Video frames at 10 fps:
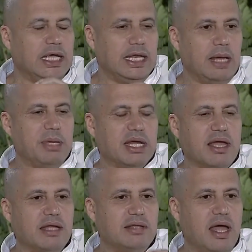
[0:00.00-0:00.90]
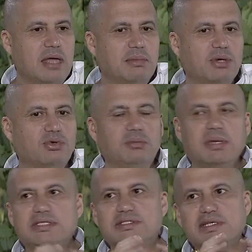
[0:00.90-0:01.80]
الأمريكان دائما كل
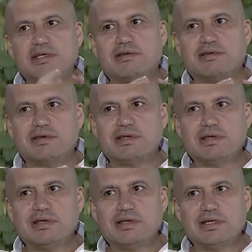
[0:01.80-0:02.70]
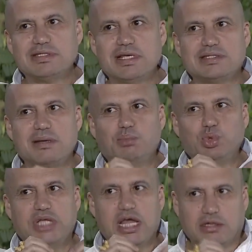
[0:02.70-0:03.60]
ما تصير آه،
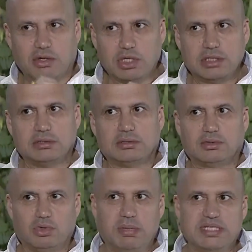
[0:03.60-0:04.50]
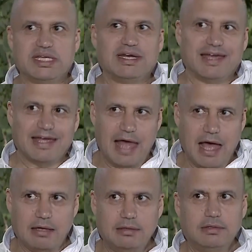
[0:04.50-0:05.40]
يسموه ديدلوك كل ما يصير
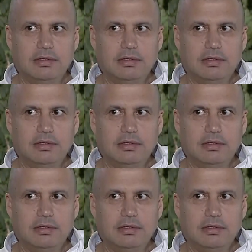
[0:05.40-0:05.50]
انغلاق